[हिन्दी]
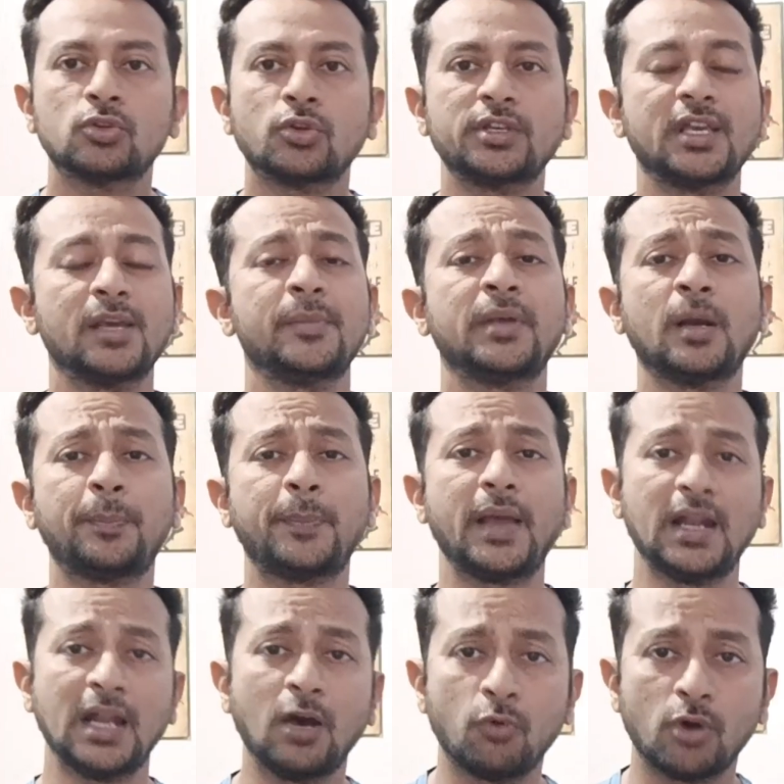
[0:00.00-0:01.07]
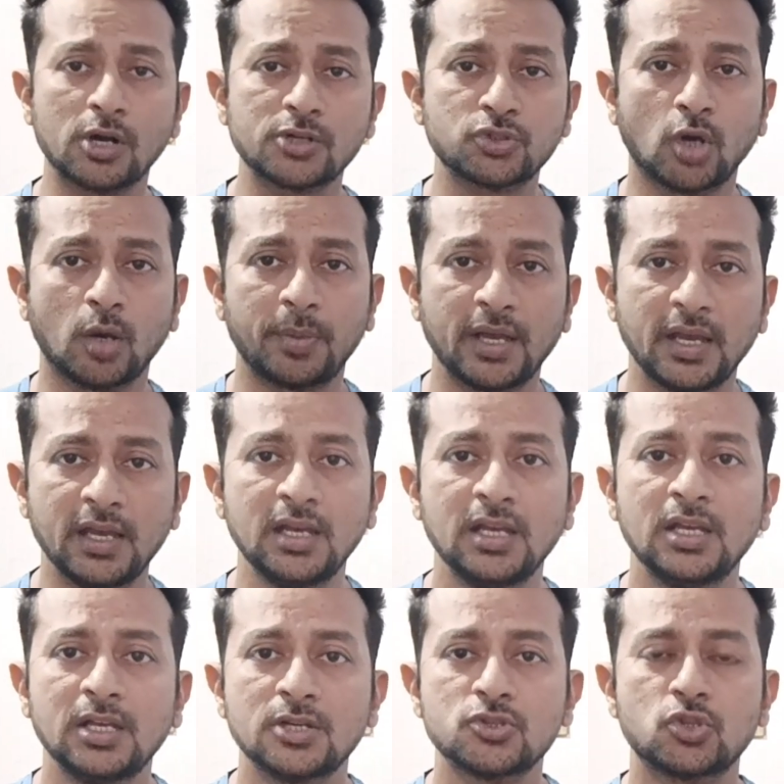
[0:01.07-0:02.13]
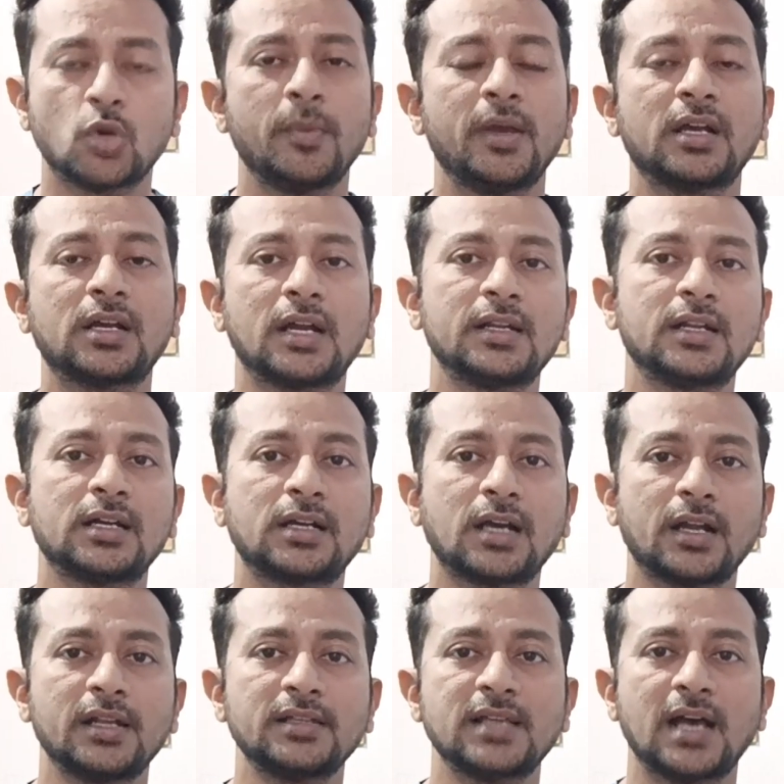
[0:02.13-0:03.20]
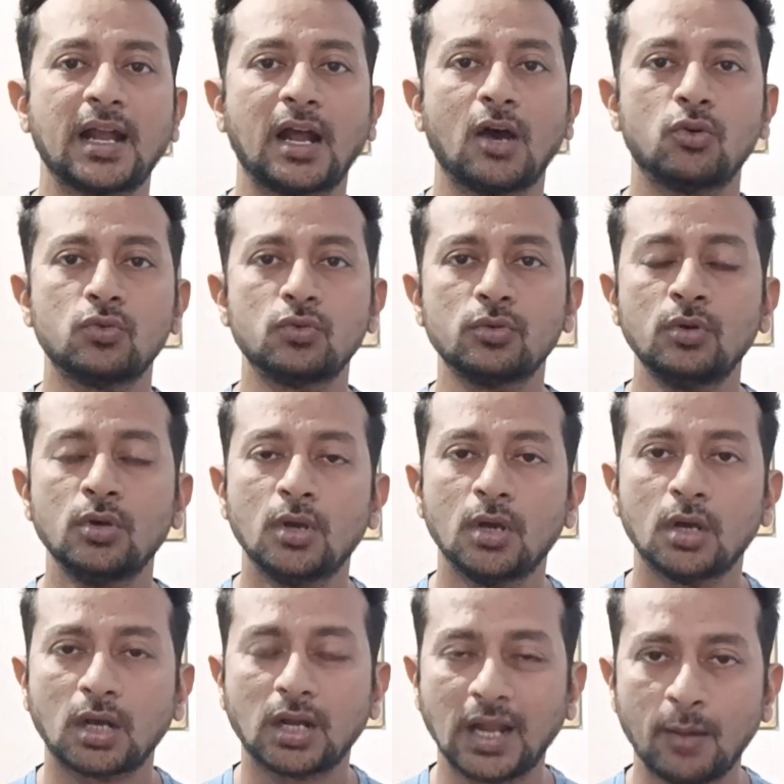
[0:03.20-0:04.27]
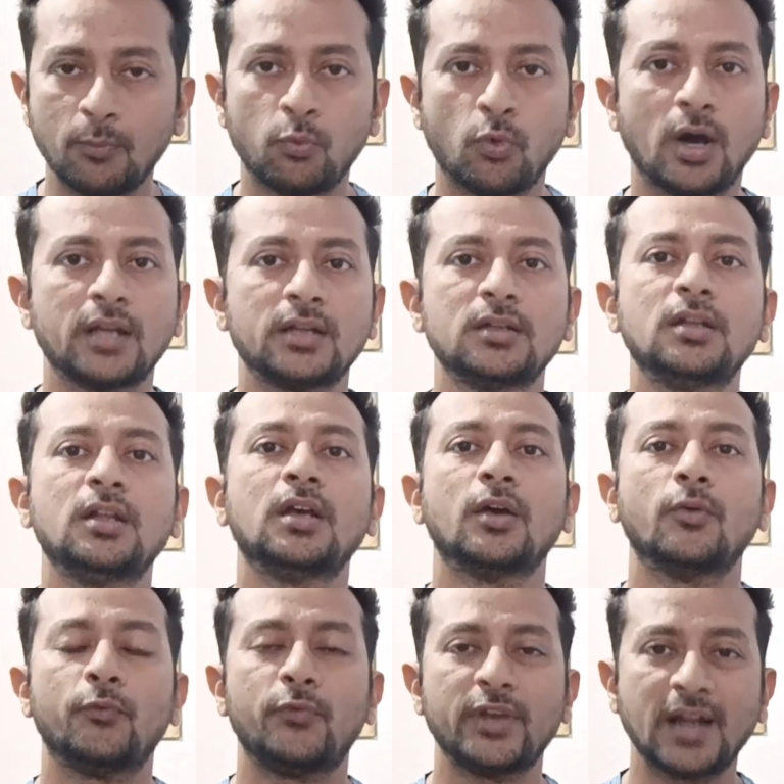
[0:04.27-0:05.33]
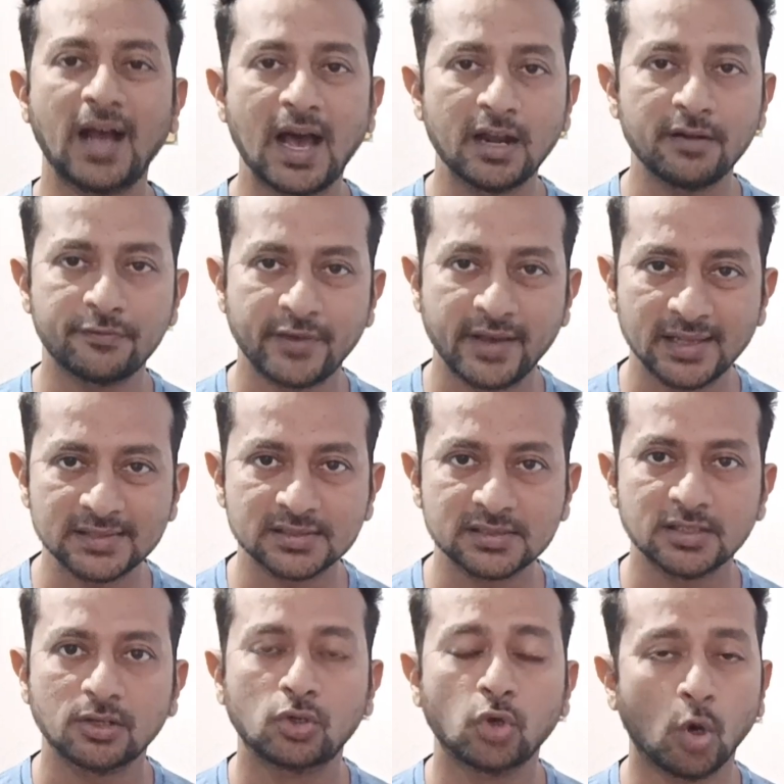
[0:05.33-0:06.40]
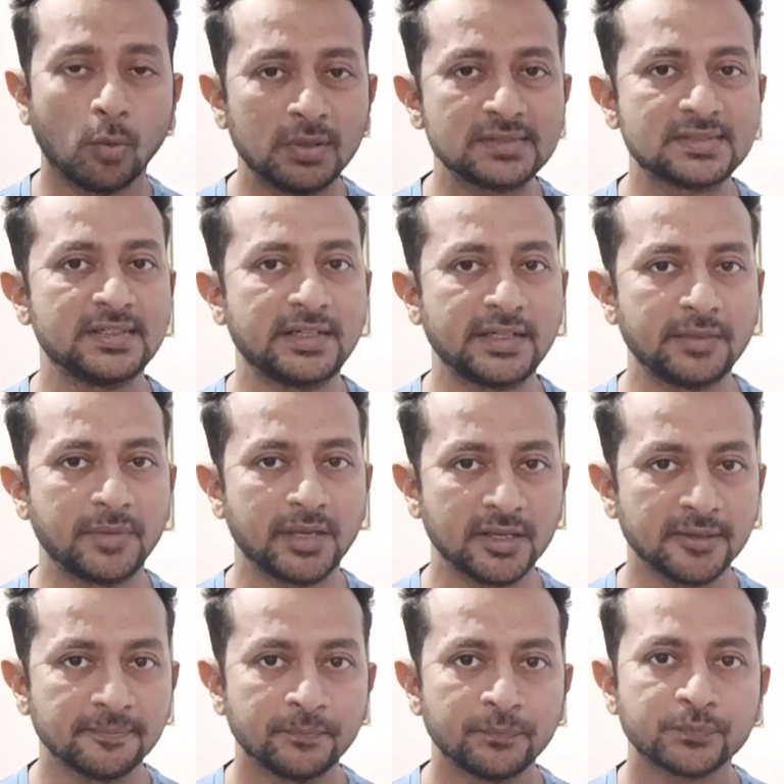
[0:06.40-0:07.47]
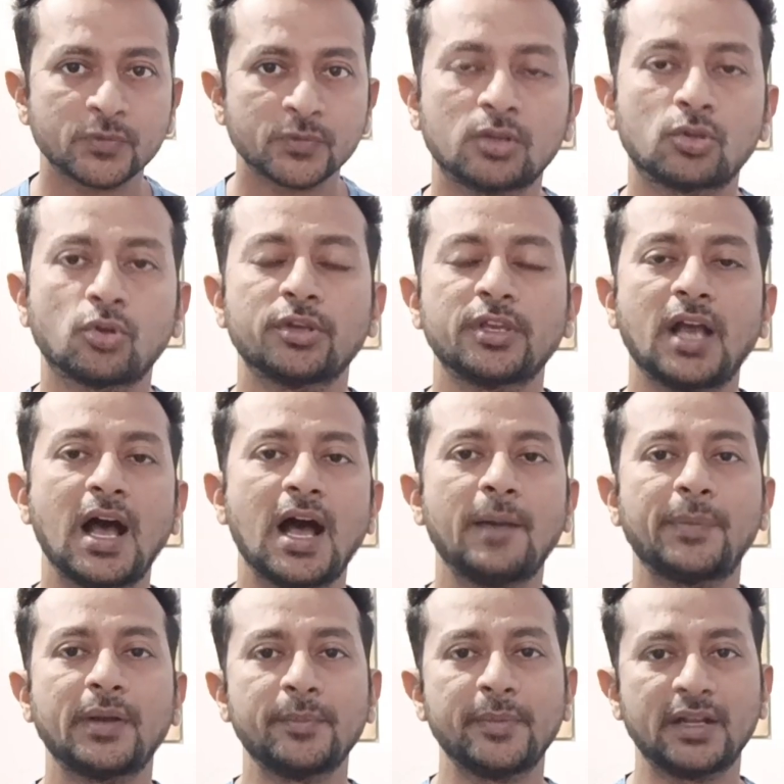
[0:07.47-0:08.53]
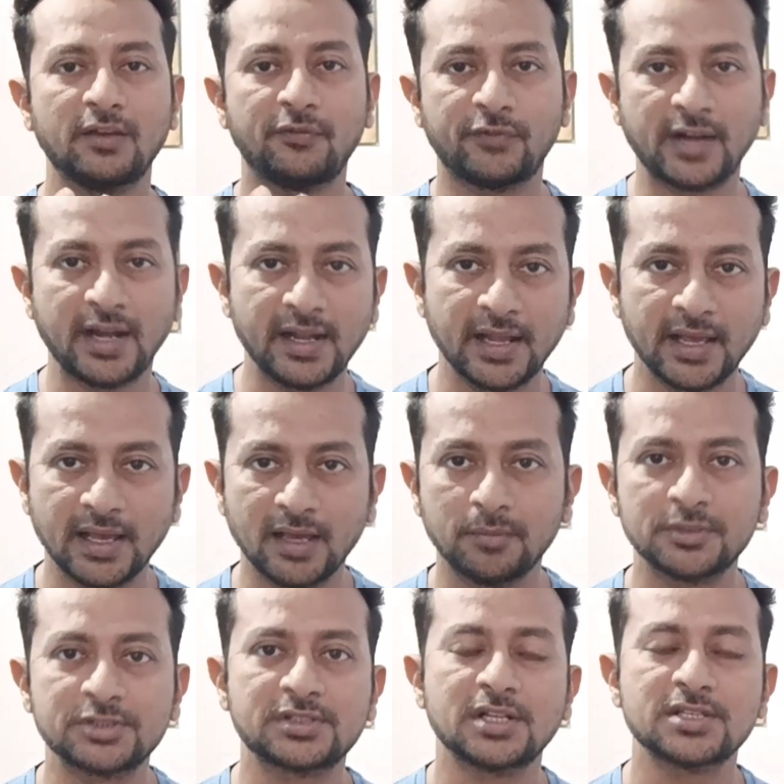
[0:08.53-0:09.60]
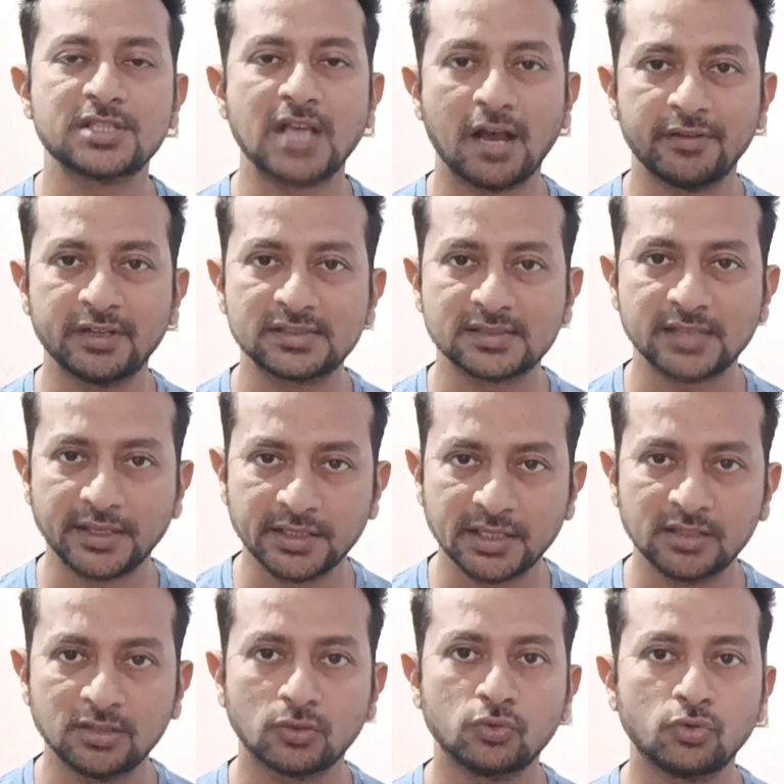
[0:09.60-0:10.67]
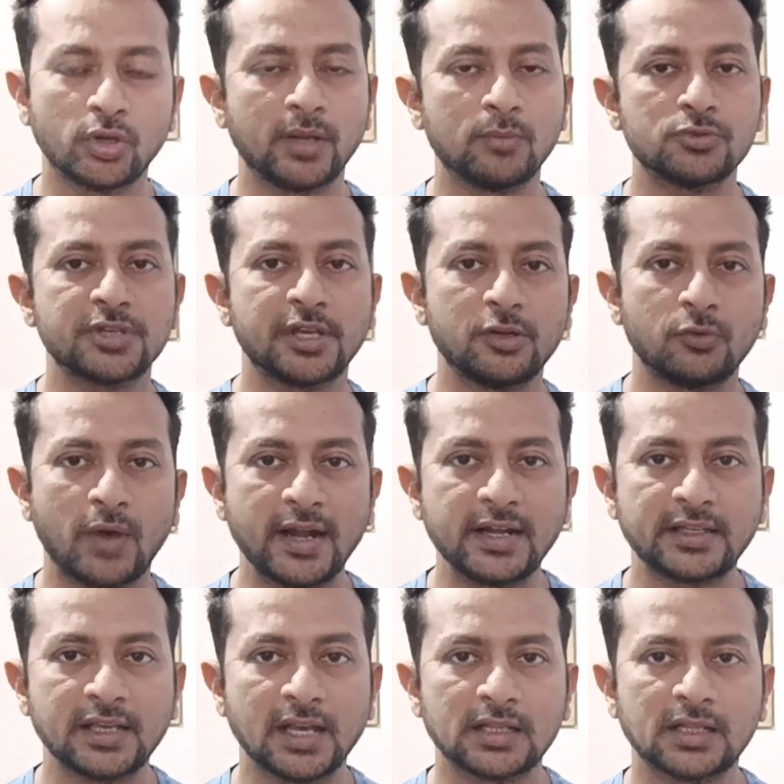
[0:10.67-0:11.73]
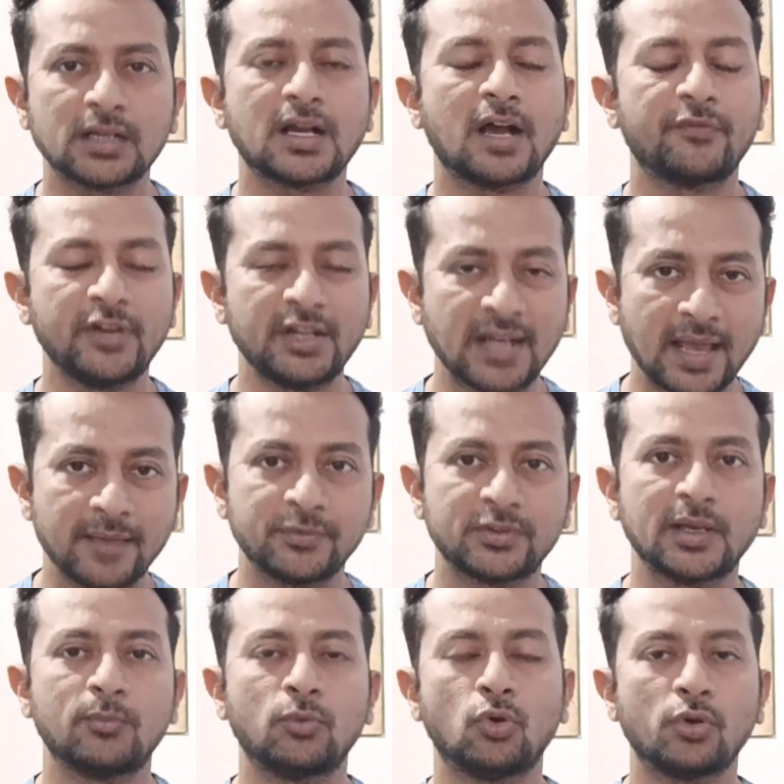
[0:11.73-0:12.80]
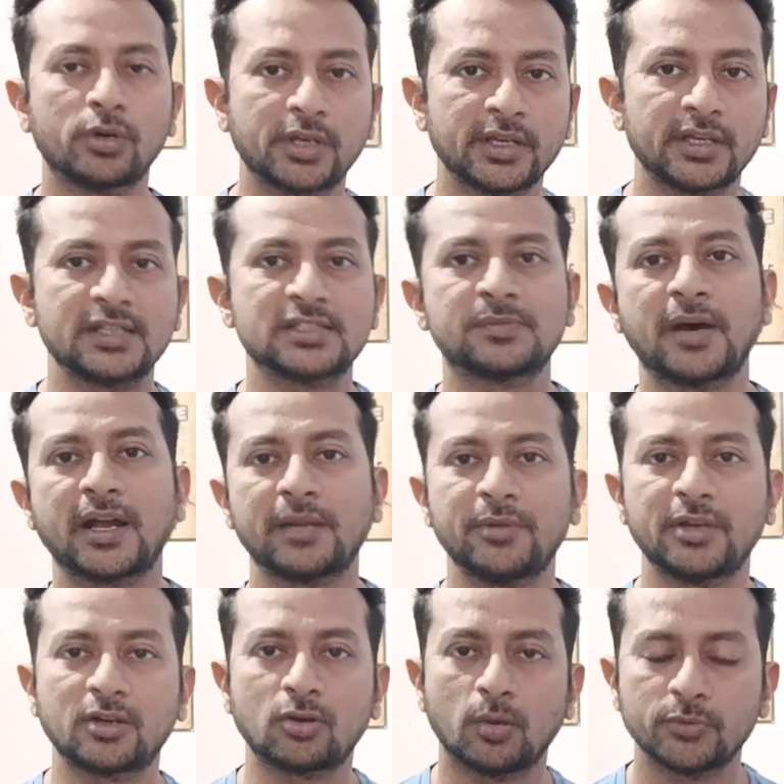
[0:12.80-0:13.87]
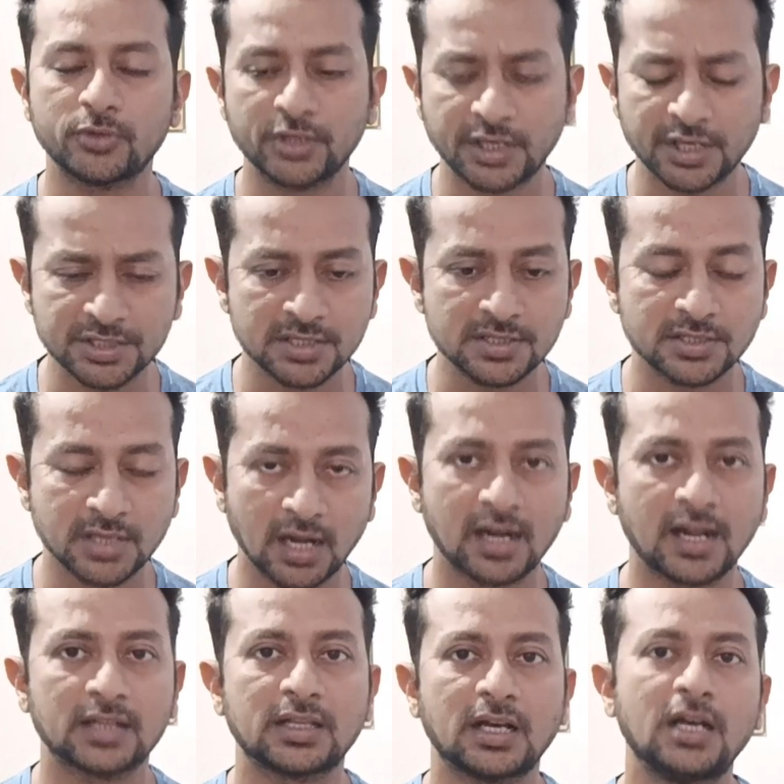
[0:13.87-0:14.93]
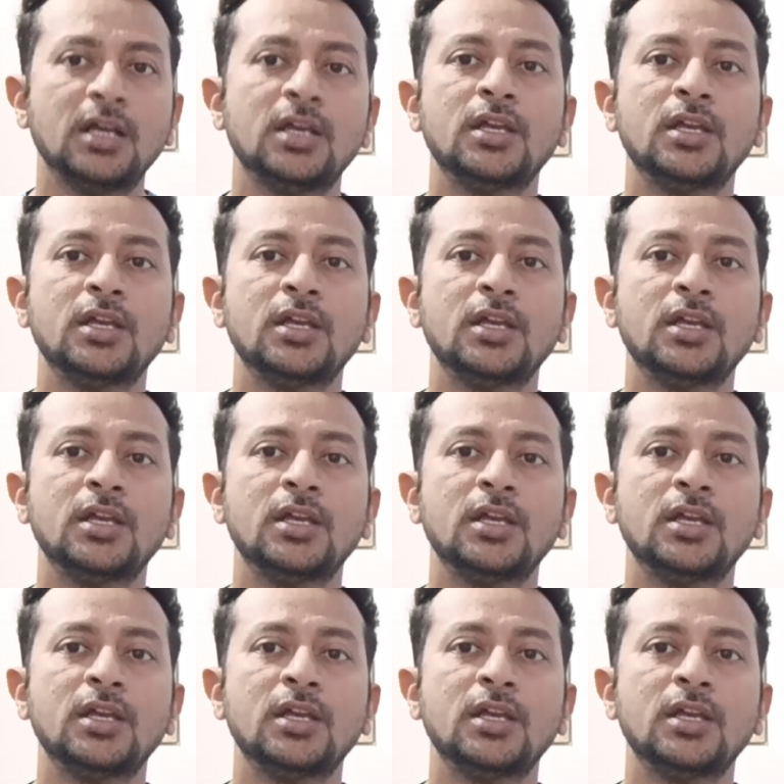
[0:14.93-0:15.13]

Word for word: तो ये मेरा पहला वर्कशॉप है जो मैं कंडक्ट करने जा रहा हूँ क्लब वन विरार वेस्ट ग्लोबल सिटी में तो यहाँ पर मेरे फ्रेंड है मिस्टर जावेद सैयद उन्होंने मुझे इनवाइट किया था काफ़ी टाइम से हम लोगों के इस बारे में कम्युनिकेशन चल रहा था